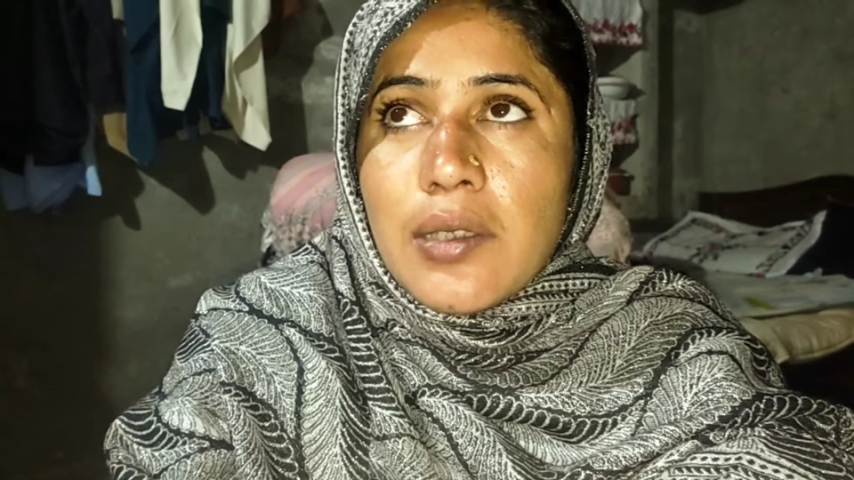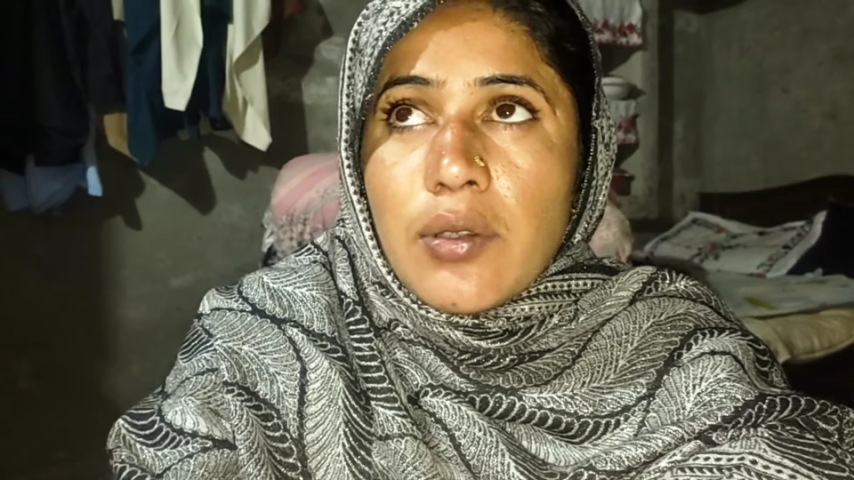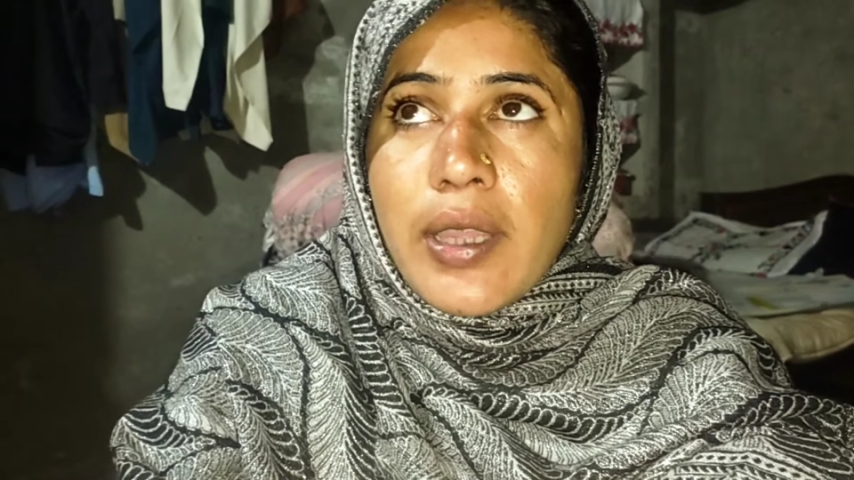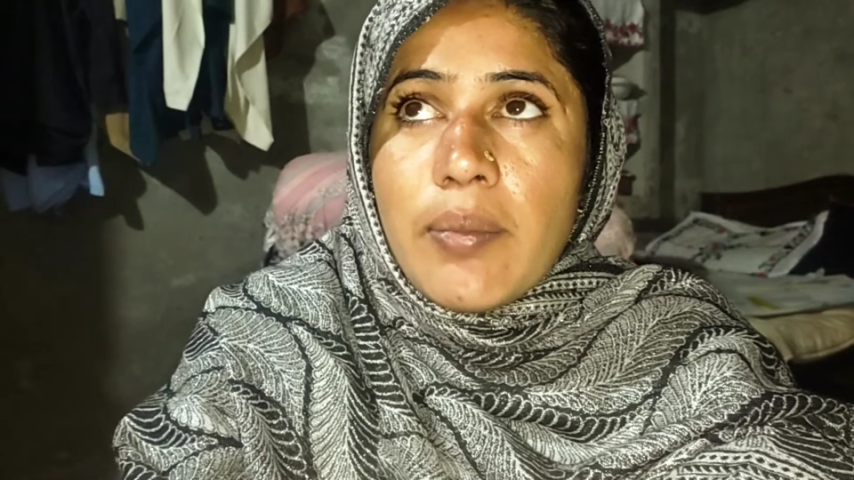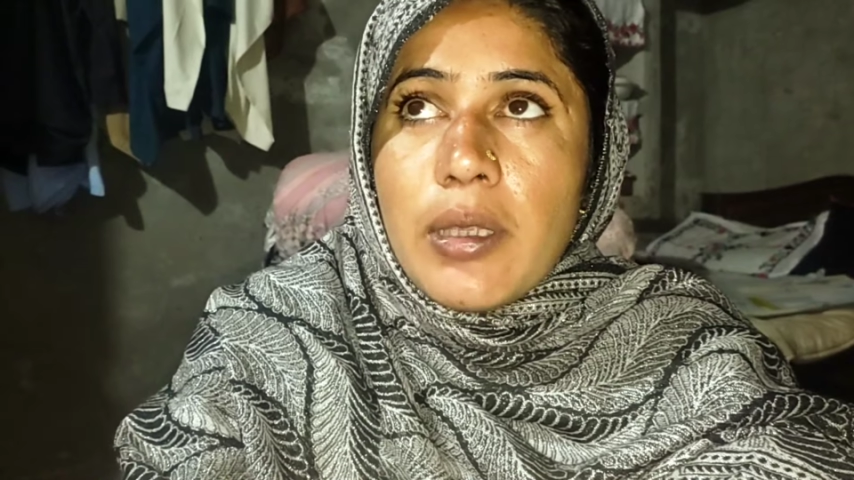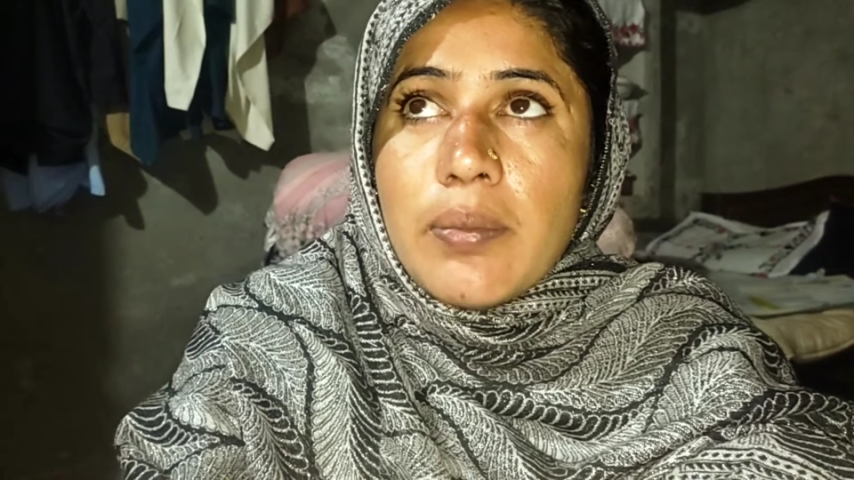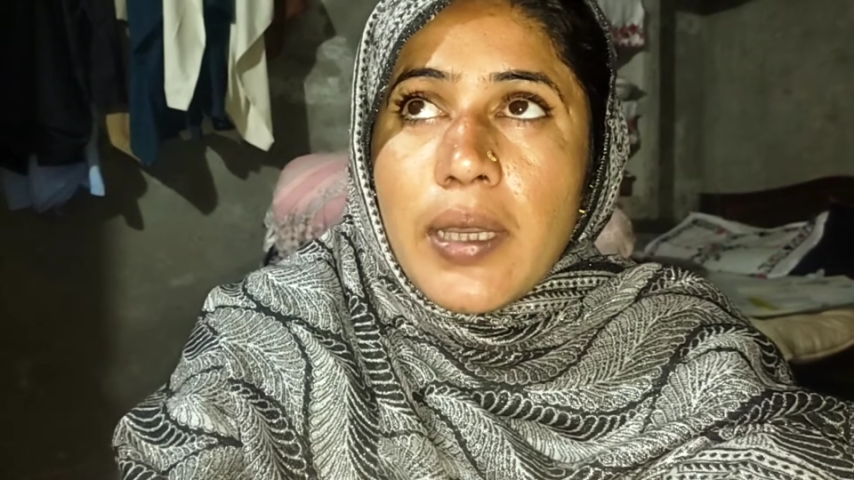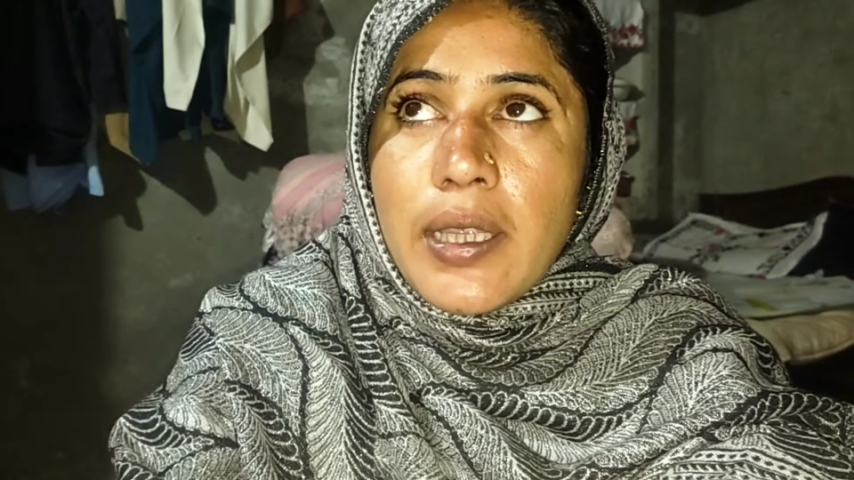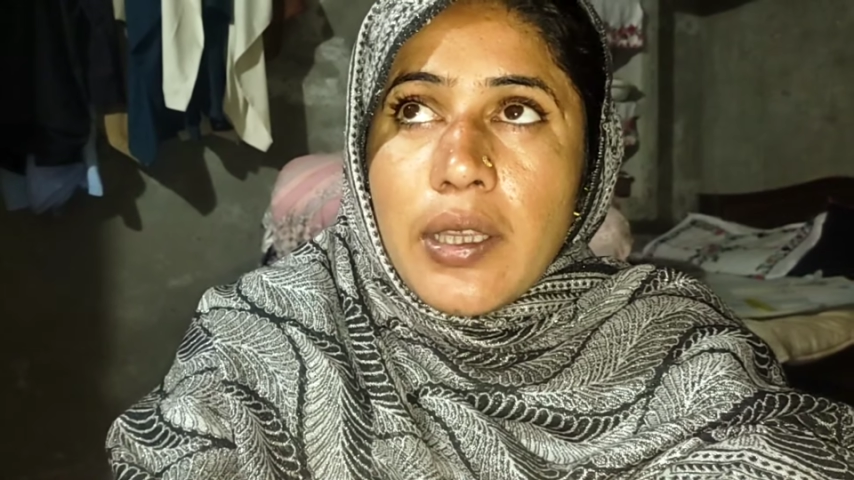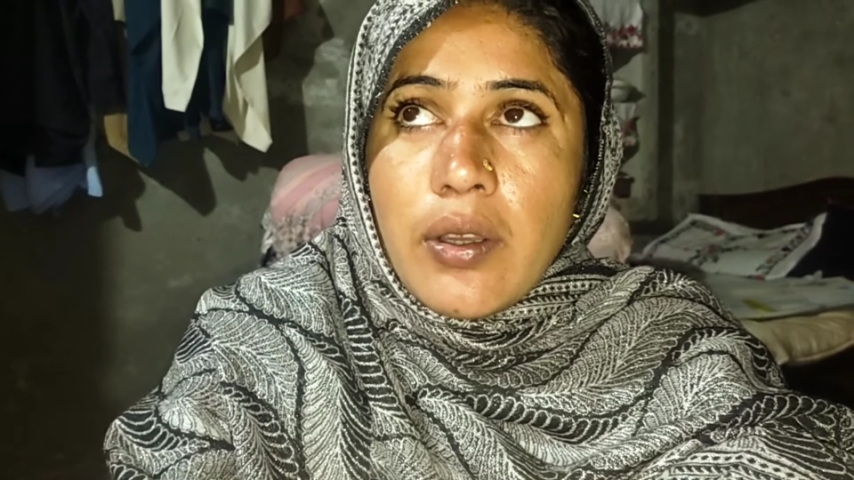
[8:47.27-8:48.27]
क्योंकि अहमद
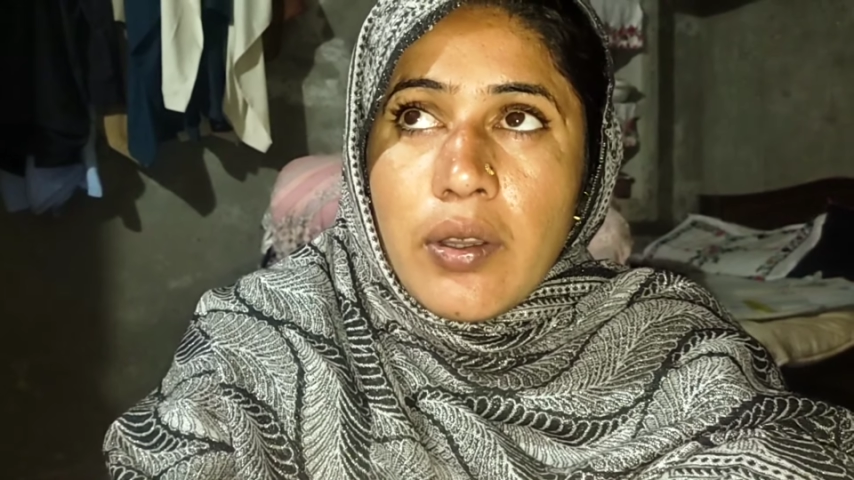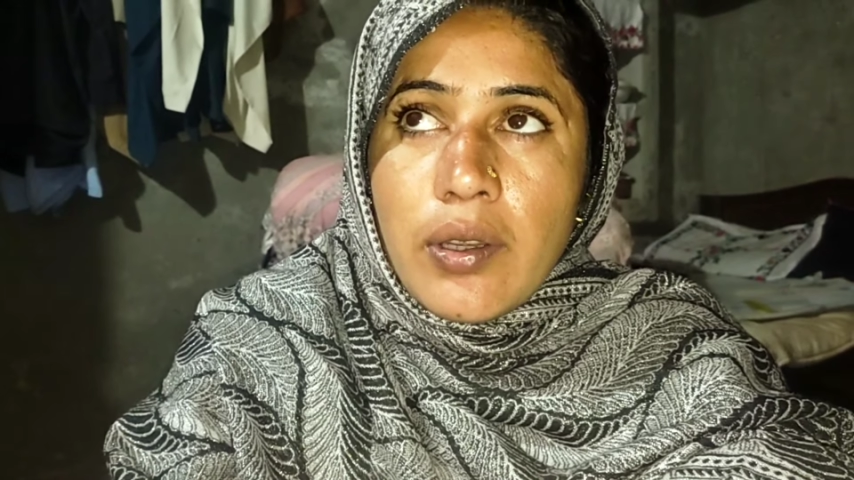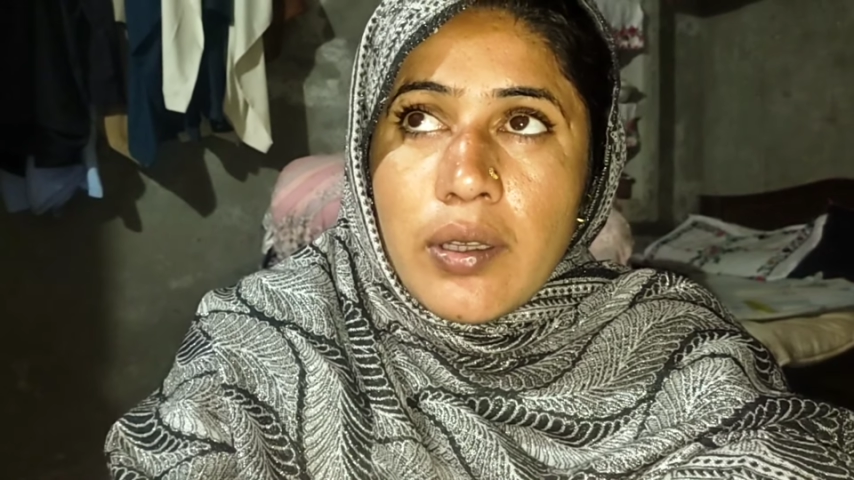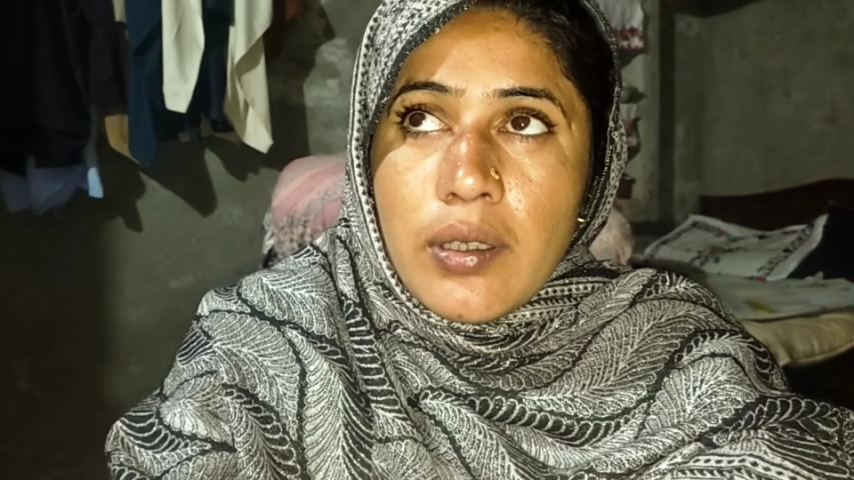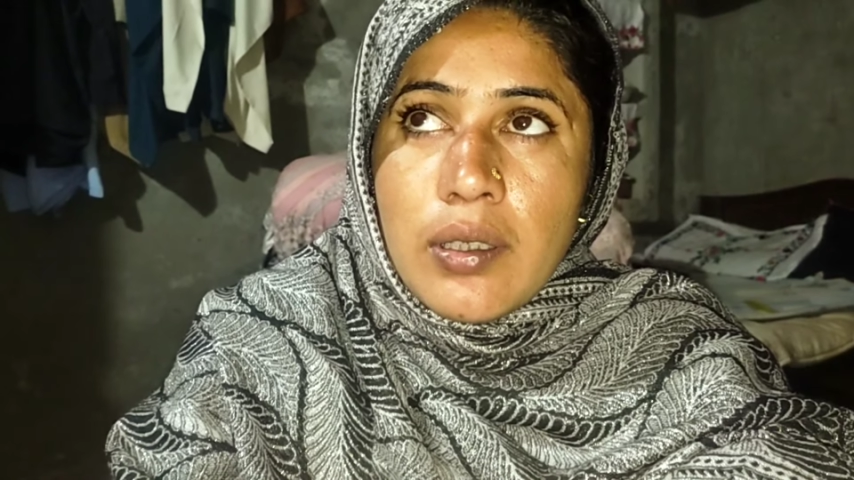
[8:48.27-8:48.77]
भाई और